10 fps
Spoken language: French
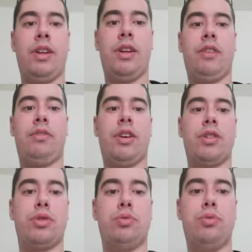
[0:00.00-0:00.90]
qui a fait
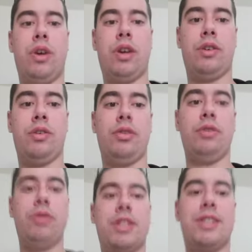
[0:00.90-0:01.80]
un choix au
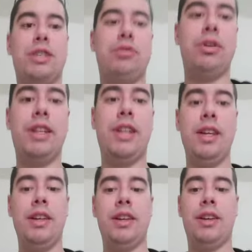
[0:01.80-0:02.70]
niveau de sa
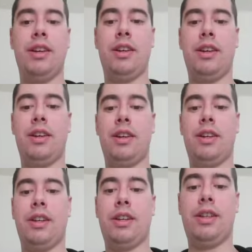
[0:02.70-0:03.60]
sexualité
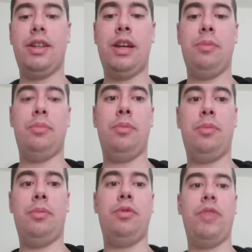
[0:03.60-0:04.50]
qui
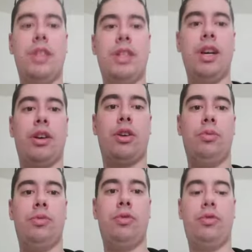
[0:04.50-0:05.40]
aime vêtir
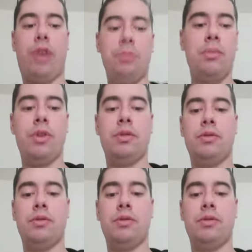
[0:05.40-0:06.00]
comme une femme,